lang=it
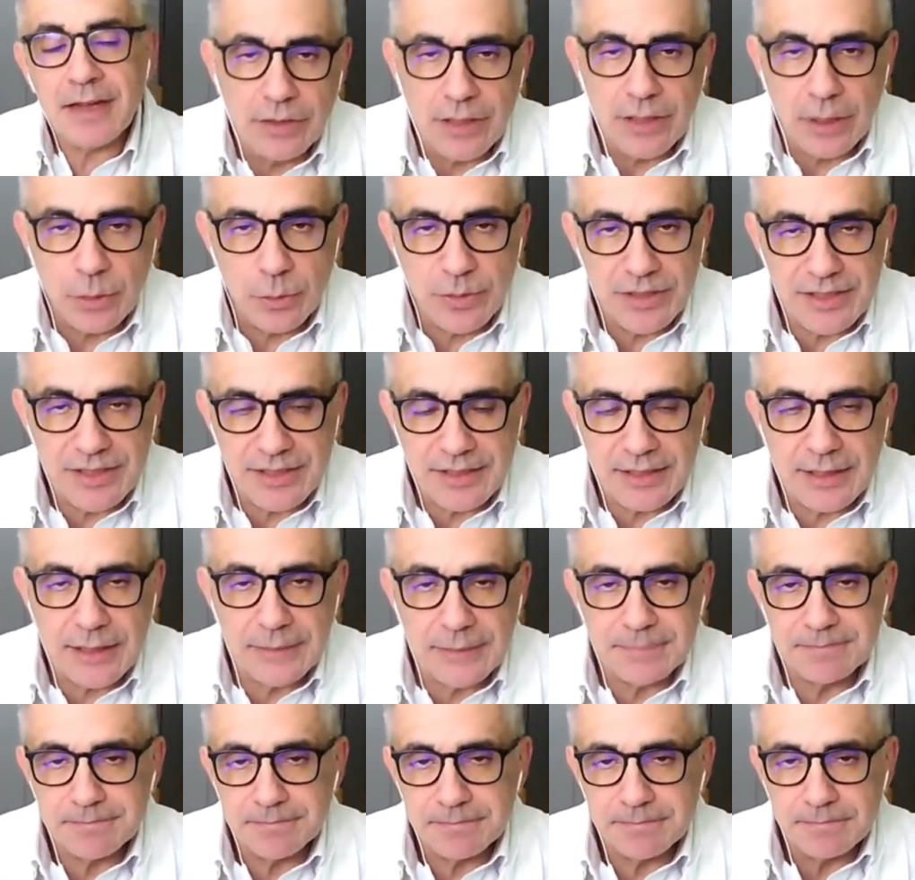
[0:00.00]

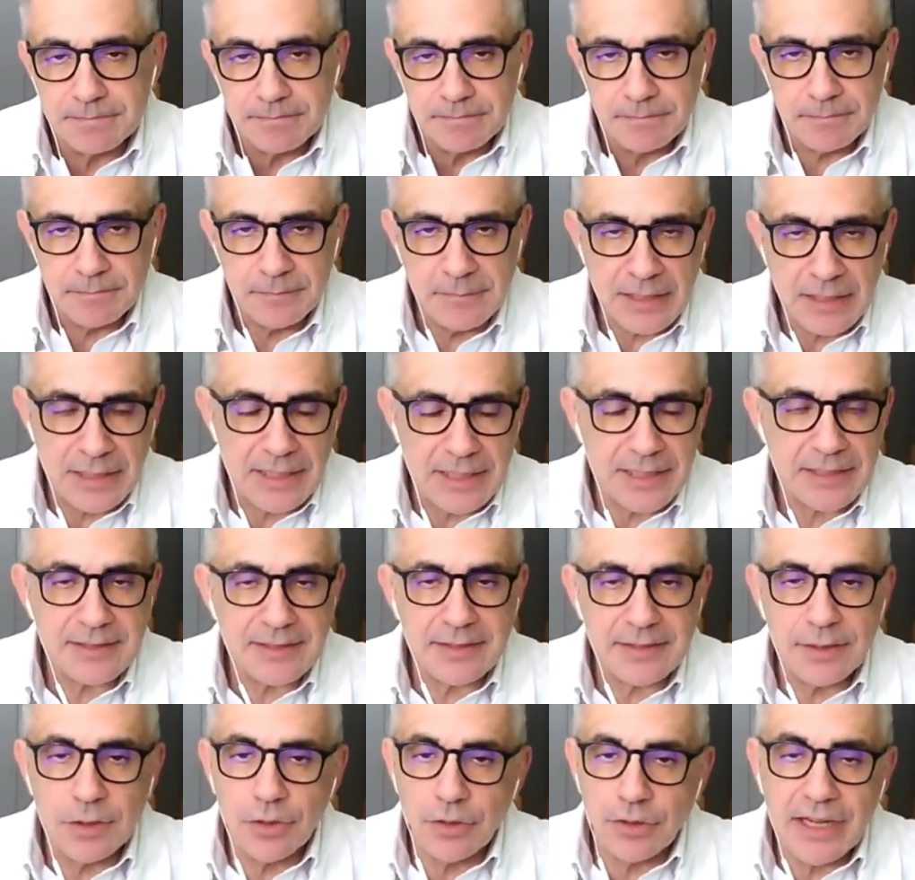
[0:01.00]
altrimenti finirebbe che
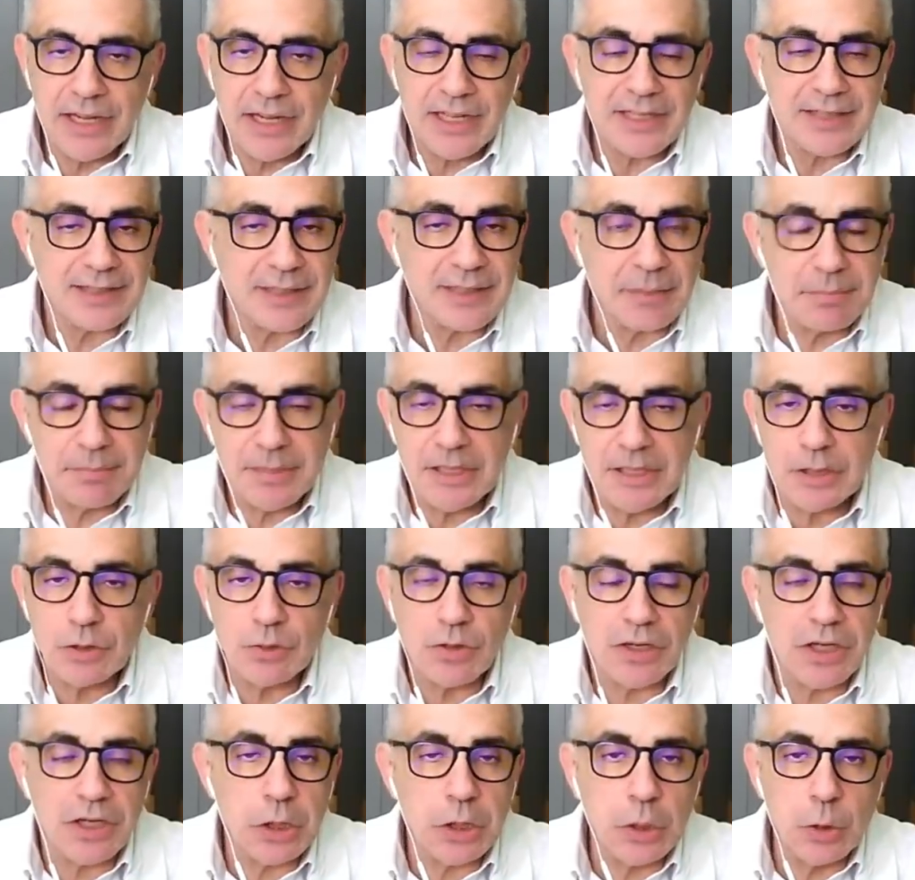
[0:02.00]
dovranno mettersi ancora la
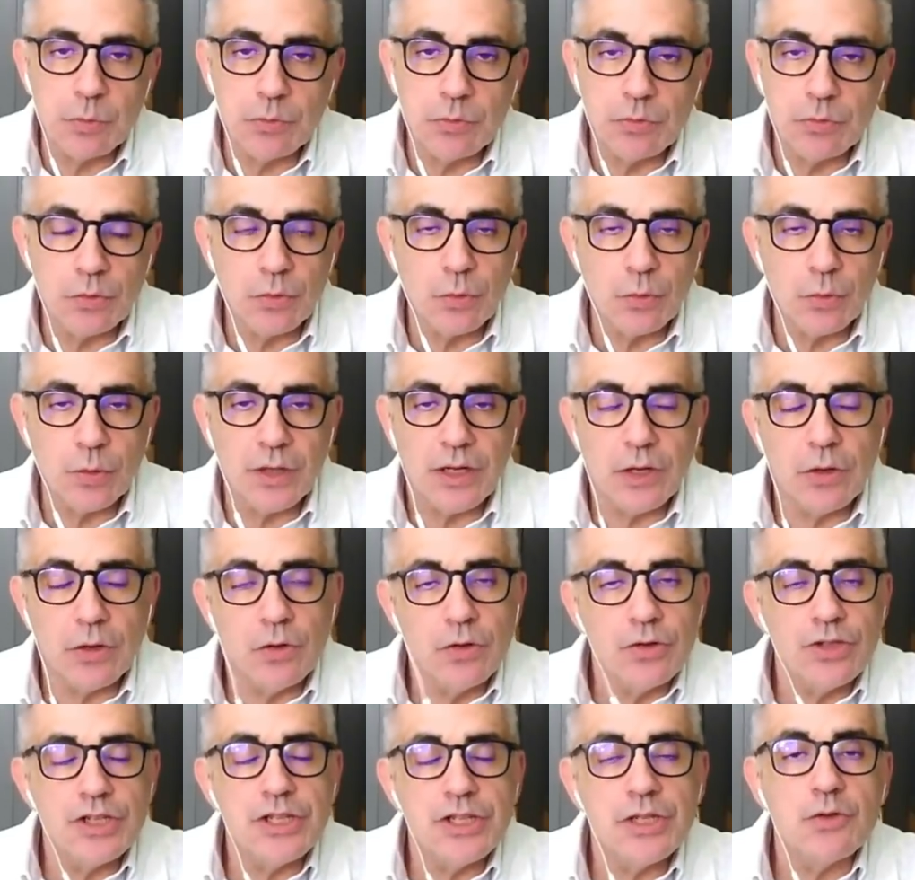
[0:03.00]
mascherina
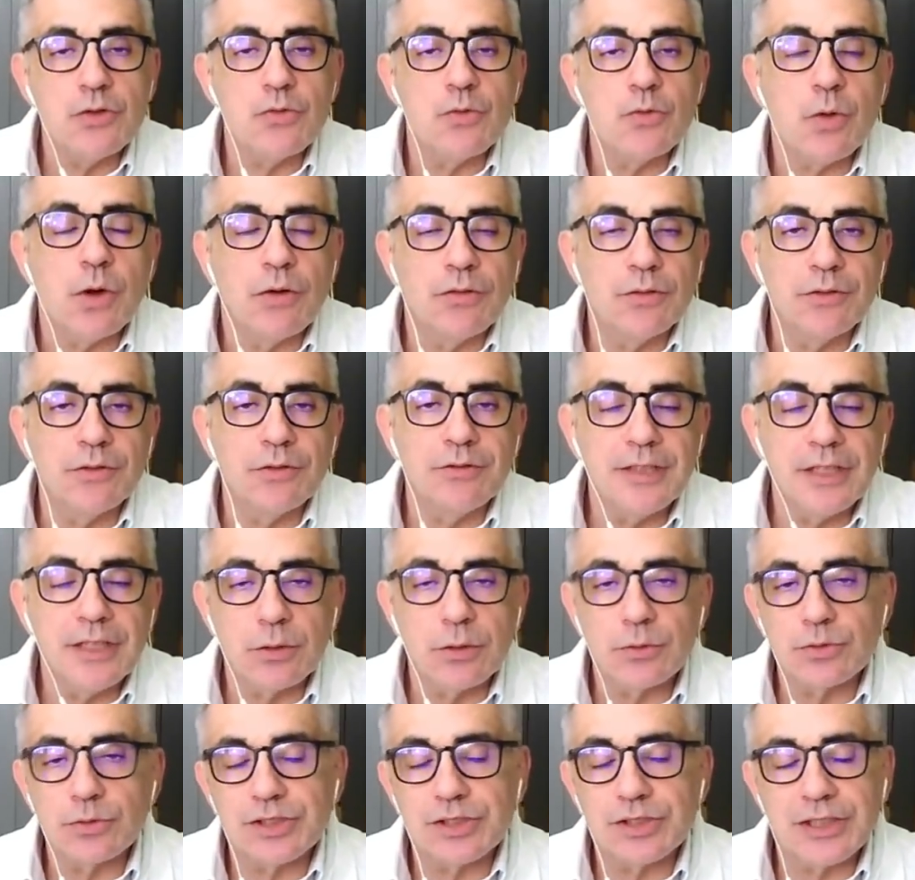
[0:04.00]
per via dei
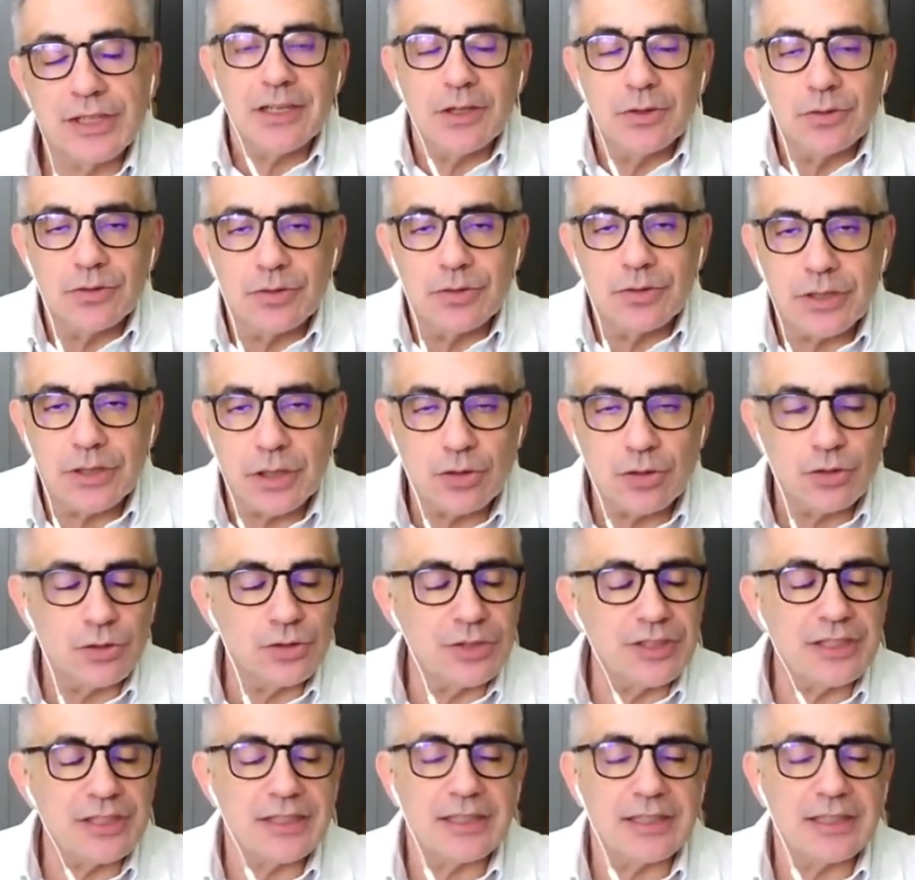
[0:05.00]
non vaccinati.